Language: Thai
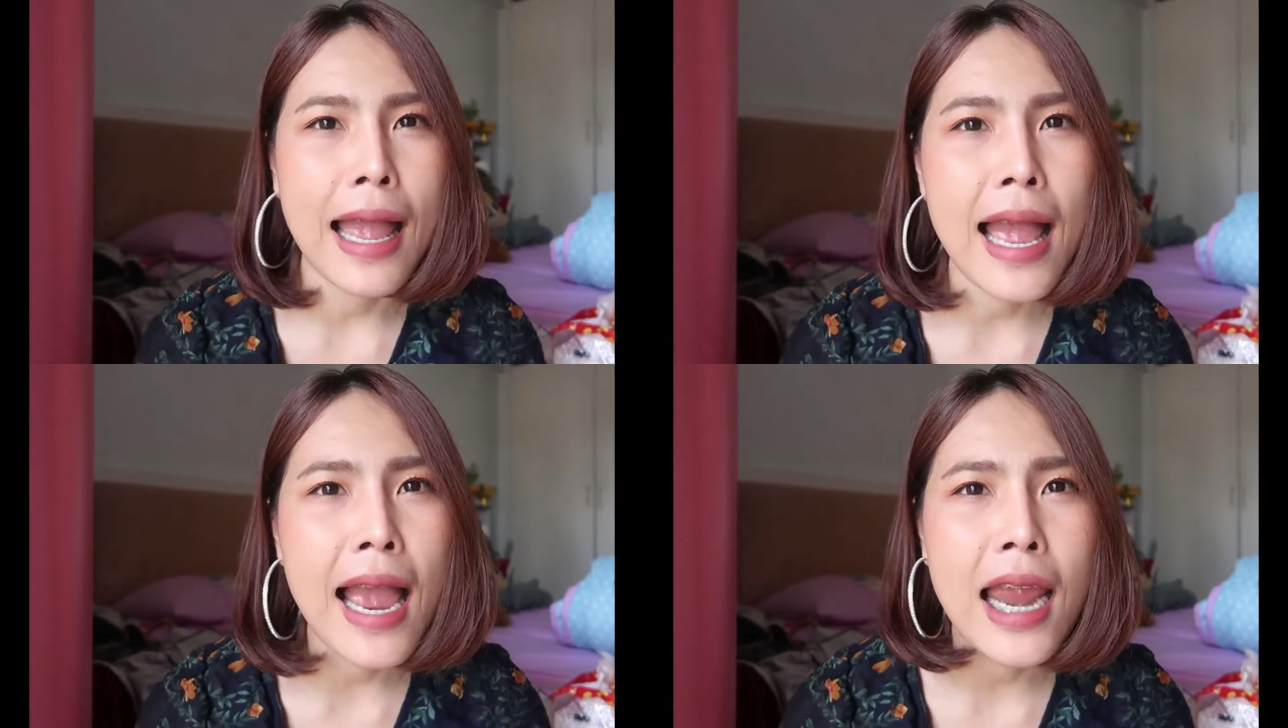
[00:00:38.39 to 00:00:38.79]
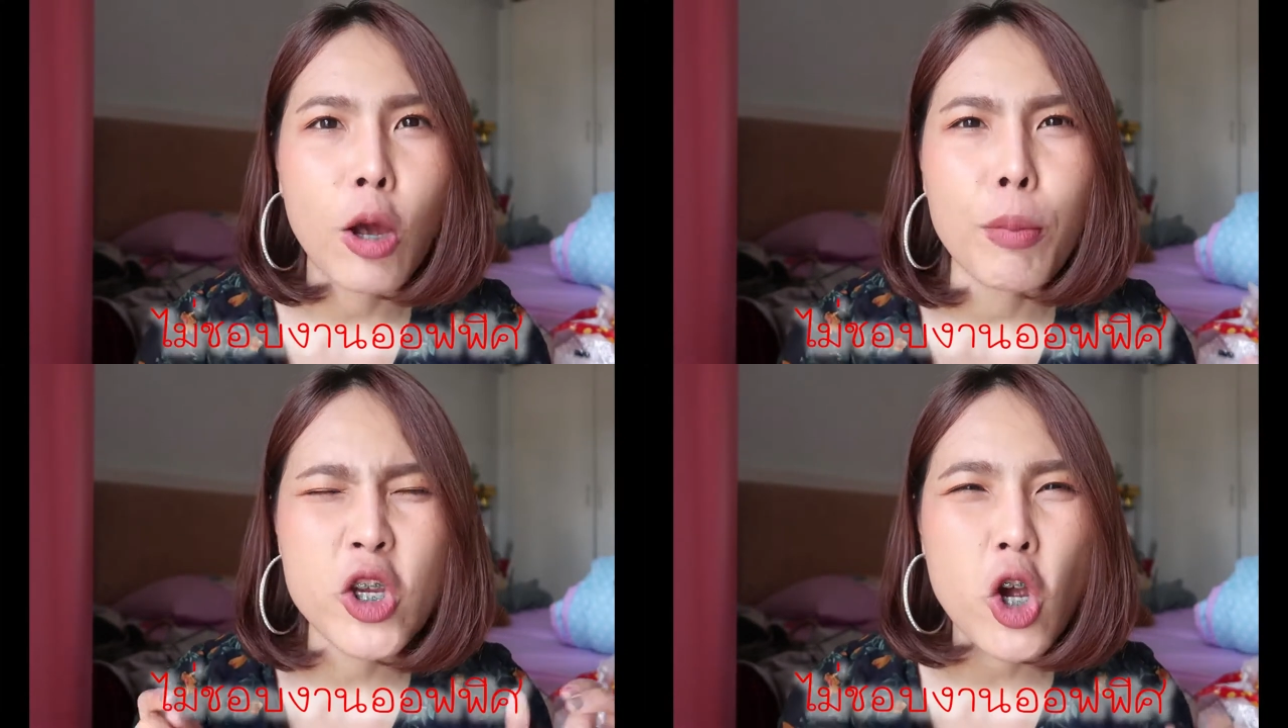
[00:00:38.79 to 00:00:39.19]
ง่าย
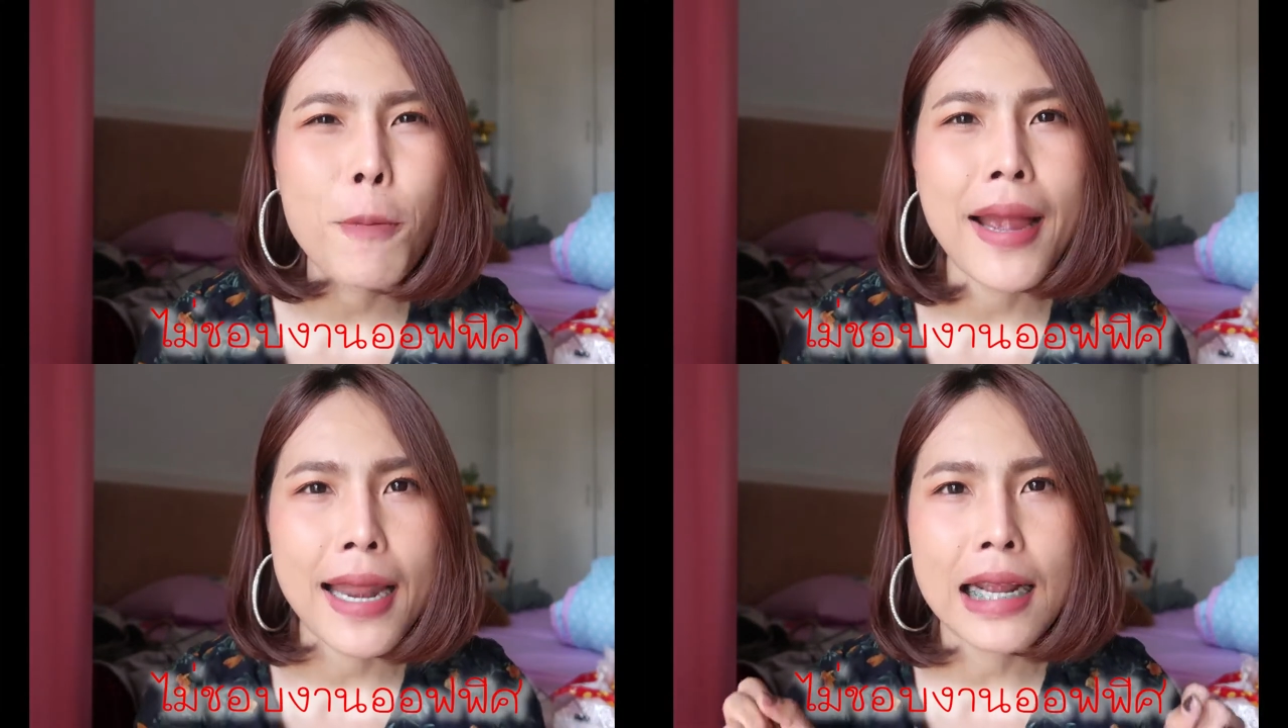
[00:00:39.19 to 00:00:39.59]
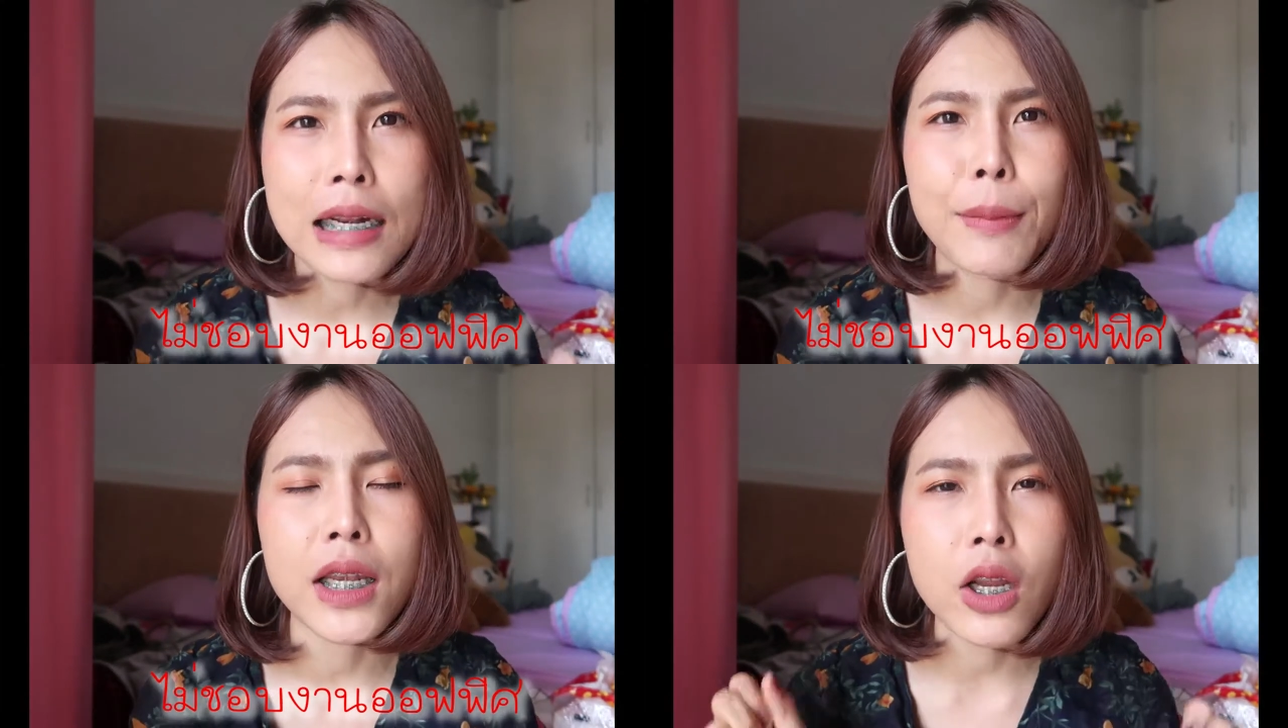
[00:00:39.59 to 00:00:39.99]
เราไม่ชอบการนั่ง
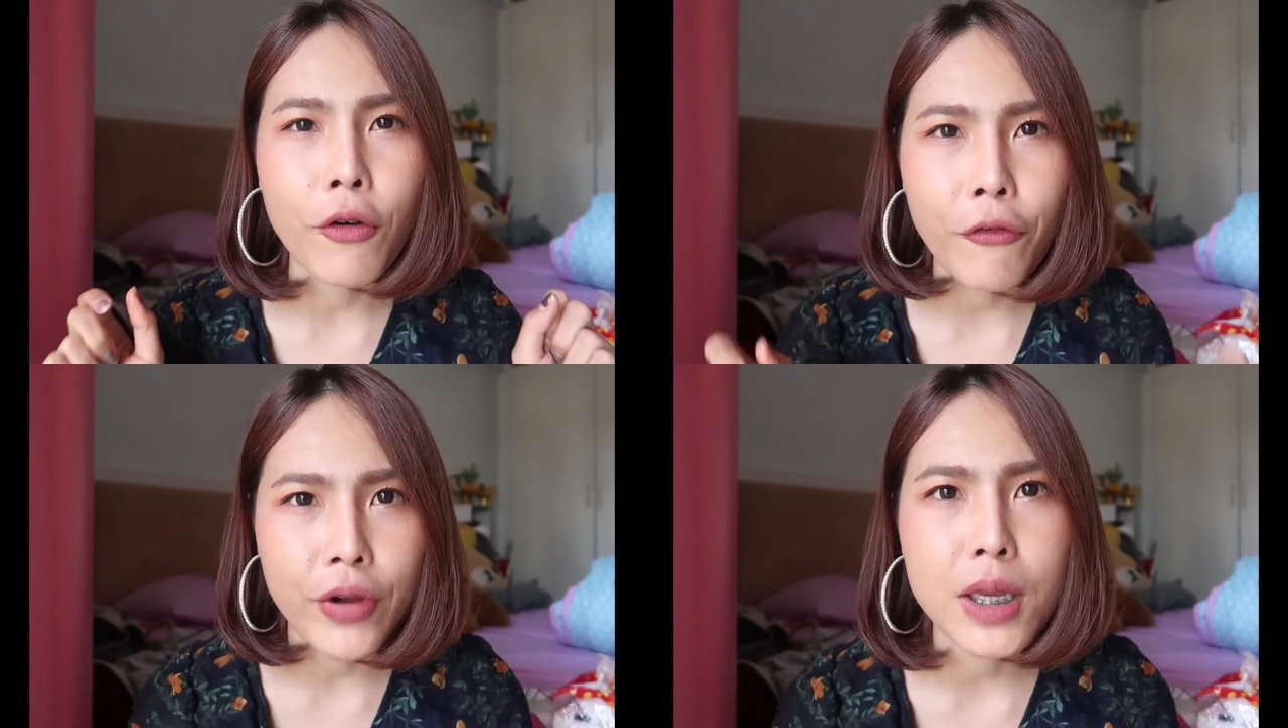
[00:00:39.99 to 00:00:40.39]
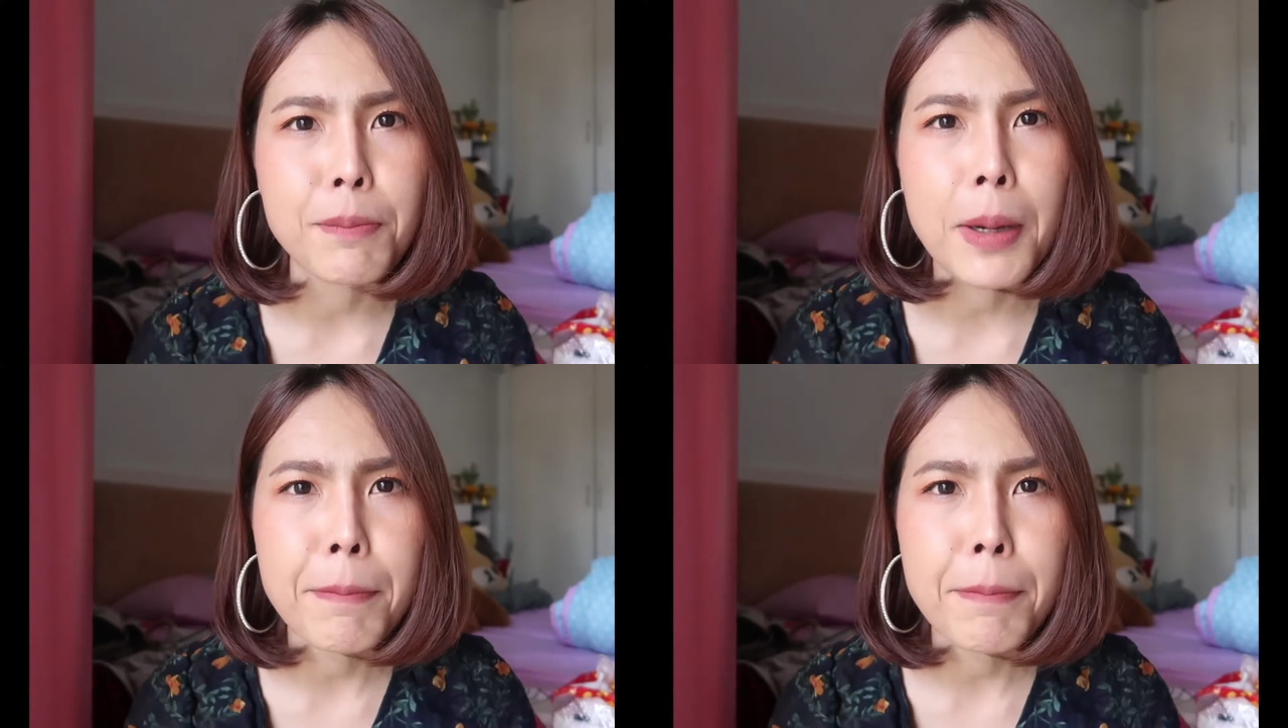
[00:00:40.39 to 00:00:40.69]
ทำงานที่ออฟฟิศ